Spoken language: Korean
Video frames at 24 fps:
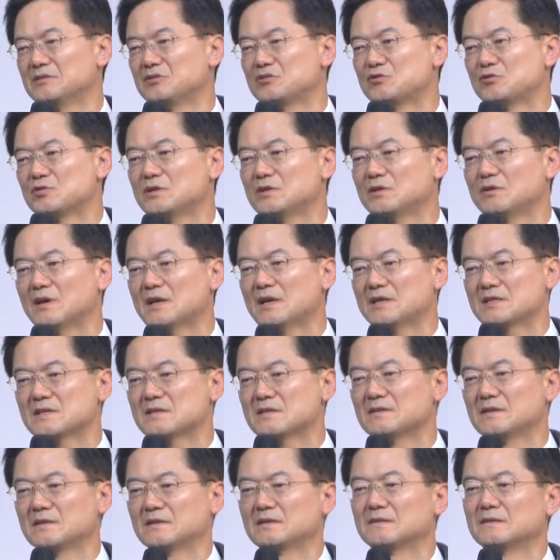주기로 하신
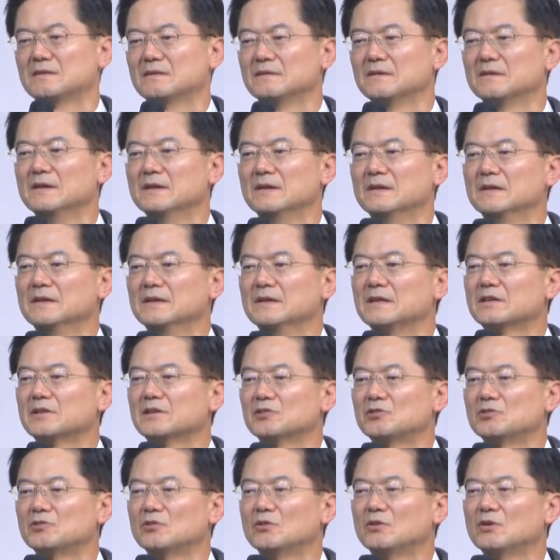것.
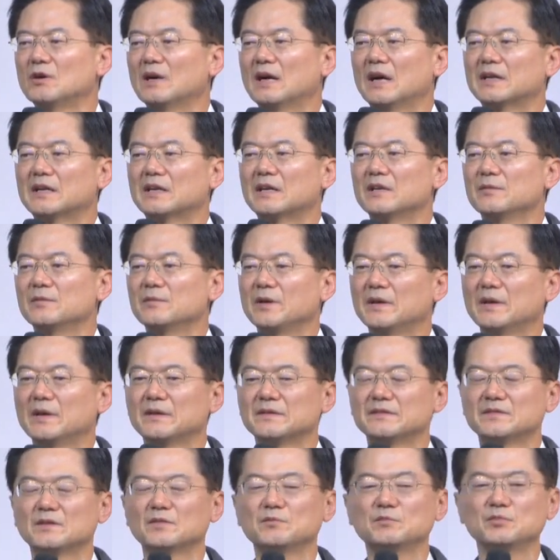이것도 하나님의
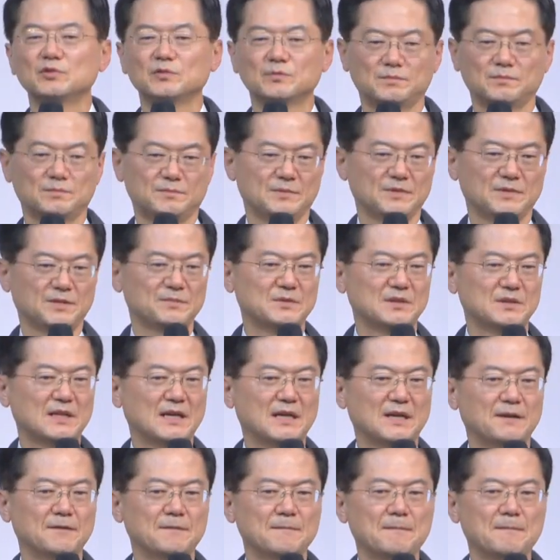성품입니다.